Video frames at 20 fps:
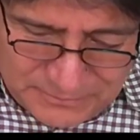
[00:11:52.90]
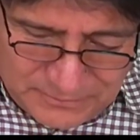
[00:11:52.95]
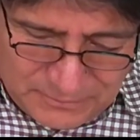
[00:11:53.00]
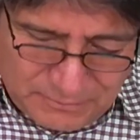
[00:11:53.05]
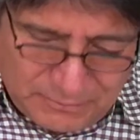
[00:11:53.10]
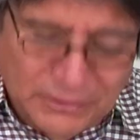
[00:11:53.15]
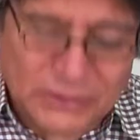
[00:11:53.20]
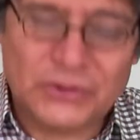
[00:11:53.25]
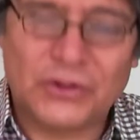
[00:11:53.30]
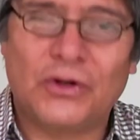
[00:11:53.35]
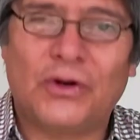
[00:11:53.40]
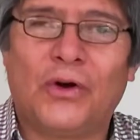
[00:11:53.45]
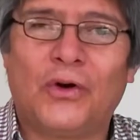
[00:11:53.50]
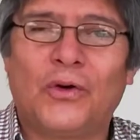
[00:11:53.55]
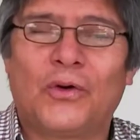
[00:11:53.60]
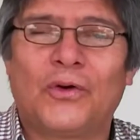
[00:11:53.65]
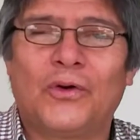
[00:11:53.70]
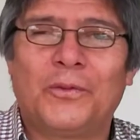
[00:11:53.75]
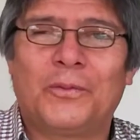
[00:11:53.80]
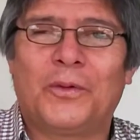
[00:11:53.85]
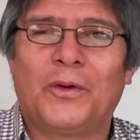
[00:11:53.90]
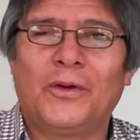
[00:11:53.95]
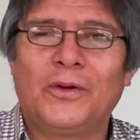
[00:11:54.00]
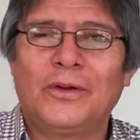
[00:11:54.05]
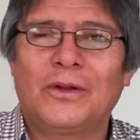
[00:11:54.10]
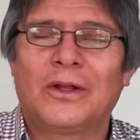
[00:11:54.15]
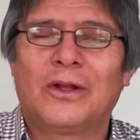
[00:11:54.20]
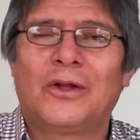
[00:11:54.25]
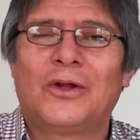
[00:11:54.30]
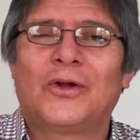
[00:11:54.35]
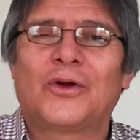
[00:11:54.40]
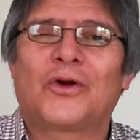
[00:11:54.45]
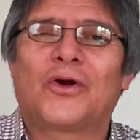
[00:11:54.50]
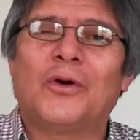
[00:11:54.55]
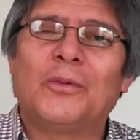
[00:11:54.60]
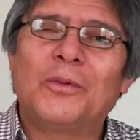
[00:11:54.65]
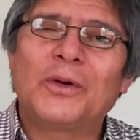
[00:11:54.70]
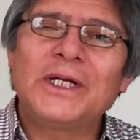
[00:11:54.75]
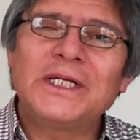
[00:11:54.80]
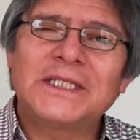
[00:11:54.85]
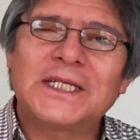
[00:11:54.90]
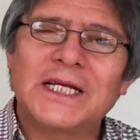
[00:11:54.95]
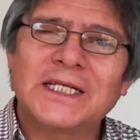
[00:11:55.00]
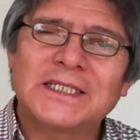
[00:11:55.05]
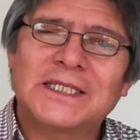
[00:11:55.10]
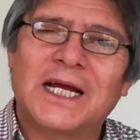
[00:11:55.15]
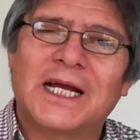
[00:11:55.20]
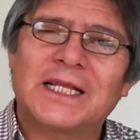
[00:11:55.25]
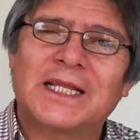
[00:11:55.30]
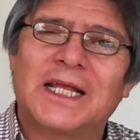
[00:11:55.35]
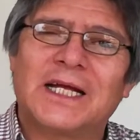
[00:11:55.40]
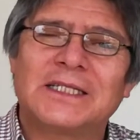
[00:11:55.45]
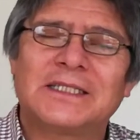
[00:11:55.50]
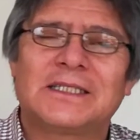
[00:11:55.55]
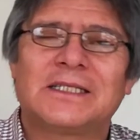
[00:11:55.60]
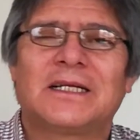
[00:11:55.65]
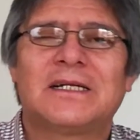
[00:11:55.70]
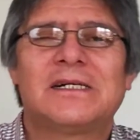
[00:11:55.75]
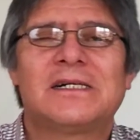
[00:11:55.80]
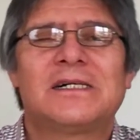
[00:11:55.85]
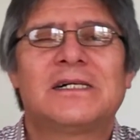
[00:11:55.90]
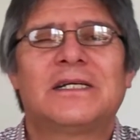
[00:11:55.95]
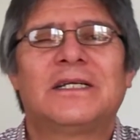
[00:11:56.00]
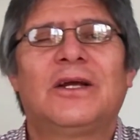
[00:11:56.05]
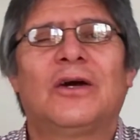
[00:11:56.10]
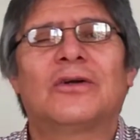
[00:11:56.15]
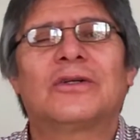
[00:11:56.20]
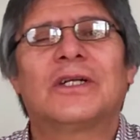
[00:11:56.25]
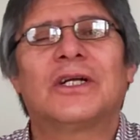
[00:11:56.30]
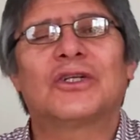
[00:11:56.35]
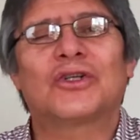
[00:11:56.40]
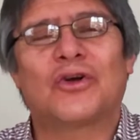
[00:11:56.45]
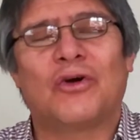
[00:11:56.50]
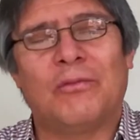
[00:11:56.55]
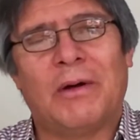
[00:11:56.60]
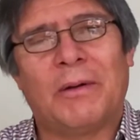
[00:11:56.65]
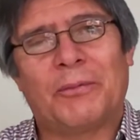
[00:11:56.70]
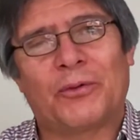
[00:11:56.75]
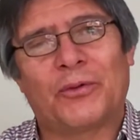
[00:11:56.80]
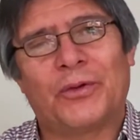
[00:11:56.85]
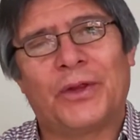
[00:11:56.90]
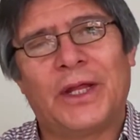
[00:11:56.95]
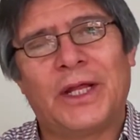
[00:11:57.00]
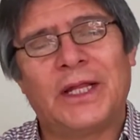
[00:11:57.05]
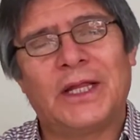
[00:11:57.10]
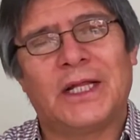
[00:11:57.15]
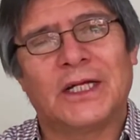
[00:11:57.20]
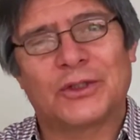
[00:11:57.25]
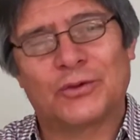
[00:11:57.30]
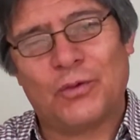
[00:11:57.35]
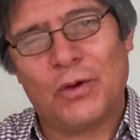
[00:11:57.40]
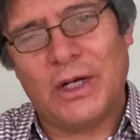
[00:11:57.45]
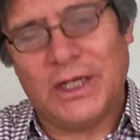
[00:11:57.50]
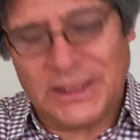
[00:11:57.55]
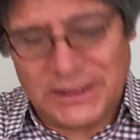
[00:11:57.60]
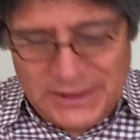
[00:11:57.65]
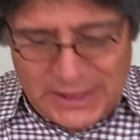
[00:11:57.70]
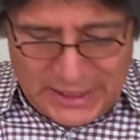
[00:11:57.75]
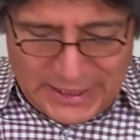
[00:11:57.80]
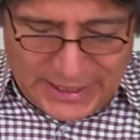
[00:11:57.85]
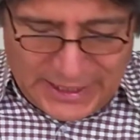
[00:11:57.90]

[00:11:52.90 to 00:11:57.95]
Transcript: menciona un grupo como insensatas y otras como prudentes. ¿Cuál es la